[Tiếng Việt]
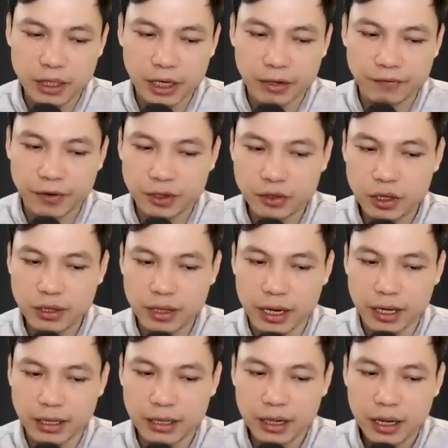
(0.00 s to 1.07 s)
Trời đất ơi,
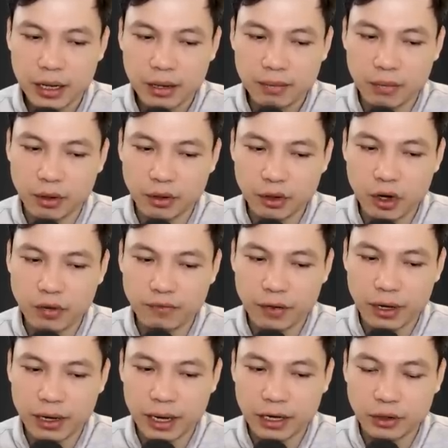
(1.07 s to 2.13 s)
thế làng hết rồi,
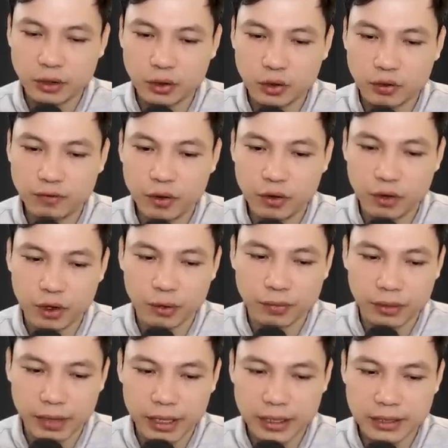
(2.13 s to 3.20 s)
ông trời ơi,
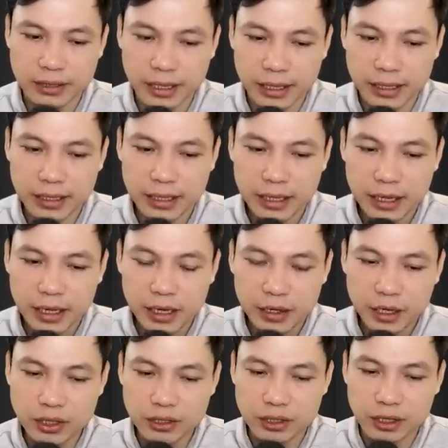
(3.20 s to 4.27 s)
sao ông lại có thể
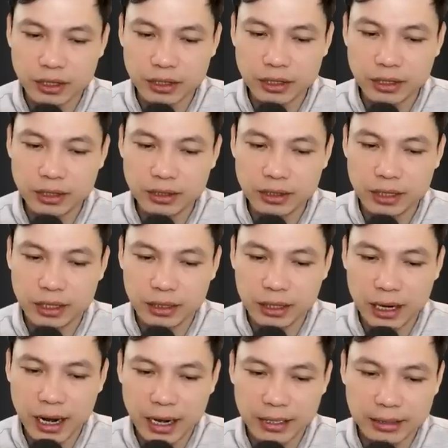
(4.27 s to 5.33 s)
đối với dân làng
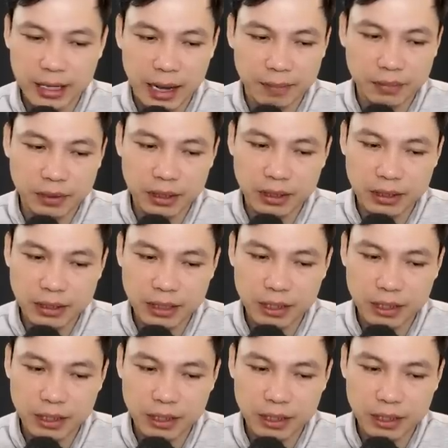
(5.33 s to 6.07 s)
chúng còn như vậy?